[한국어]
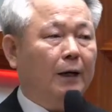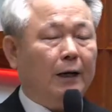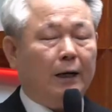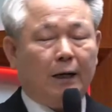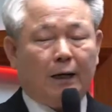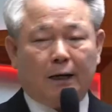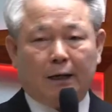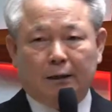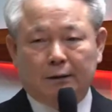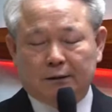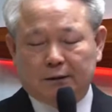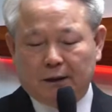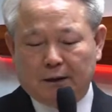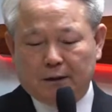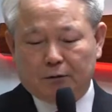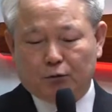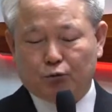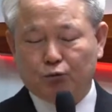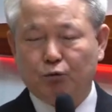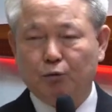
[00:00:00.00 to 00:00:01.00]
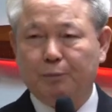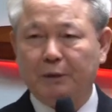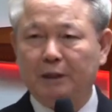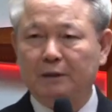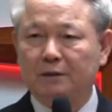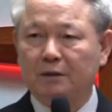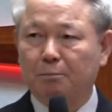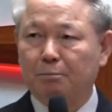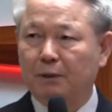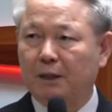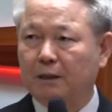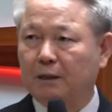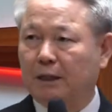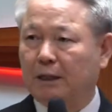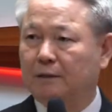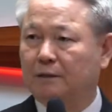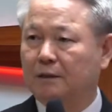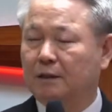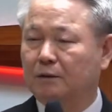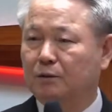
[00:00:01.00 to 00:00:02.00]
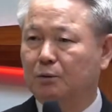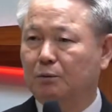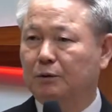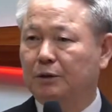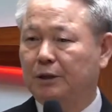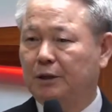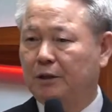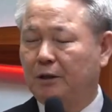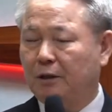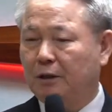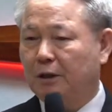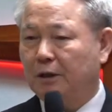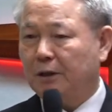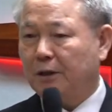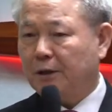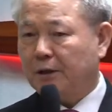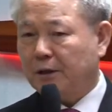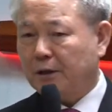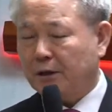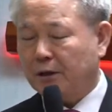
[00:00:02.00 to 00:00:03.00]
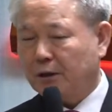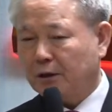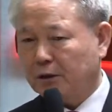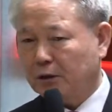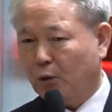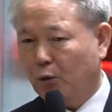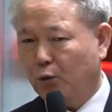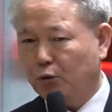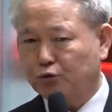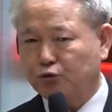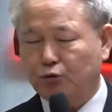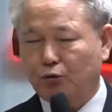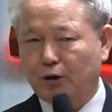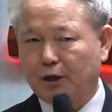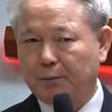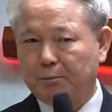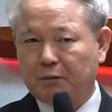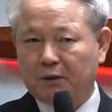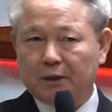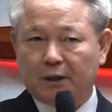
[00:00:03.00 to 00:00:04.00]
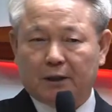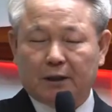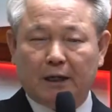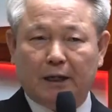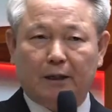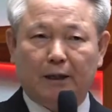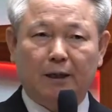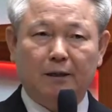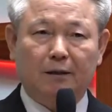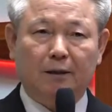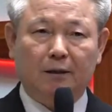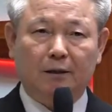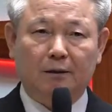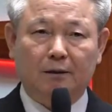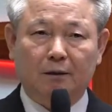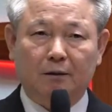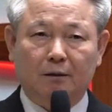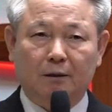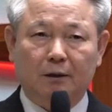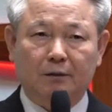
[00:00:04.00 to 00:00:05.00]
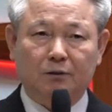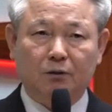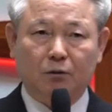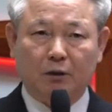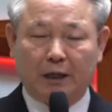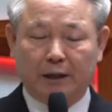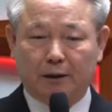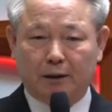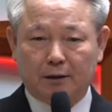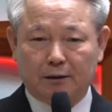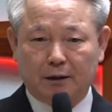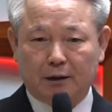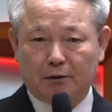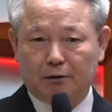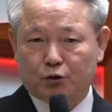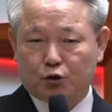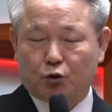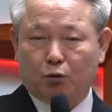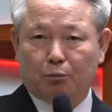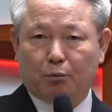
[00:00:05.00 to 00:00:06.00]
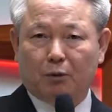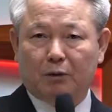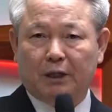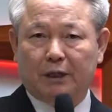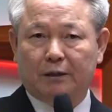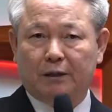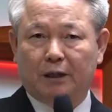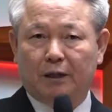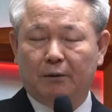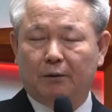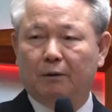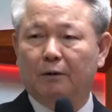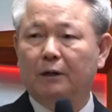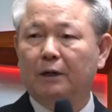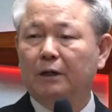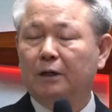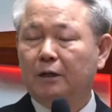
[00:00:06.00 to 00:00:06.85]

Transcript: 항상 루벤 집과 가짜 손이 여호수와 함께 가나안 땅에 들어가서 가나안 땅을 정복할 때요.